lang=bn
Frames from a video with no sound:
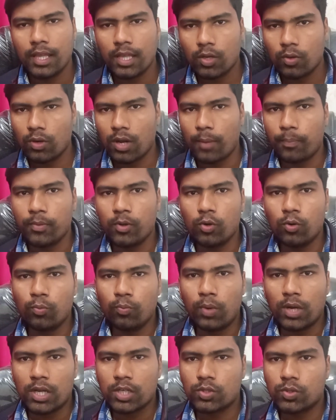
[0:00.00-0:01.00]
এইগুলো আপনি
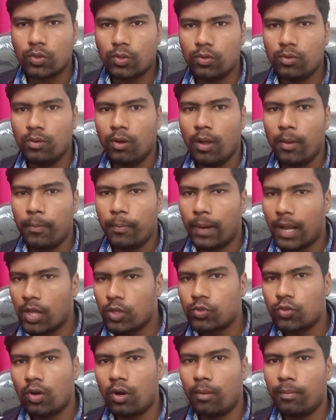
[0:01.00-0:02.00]
অভ্যাস করুন
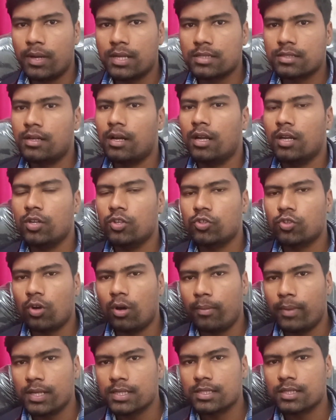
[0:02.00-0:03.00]
প্রায় ছ মাস খান ছ
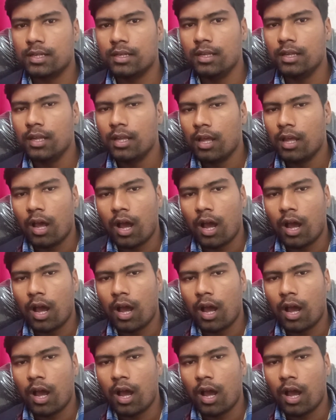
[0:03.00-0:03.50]
মাস খেলে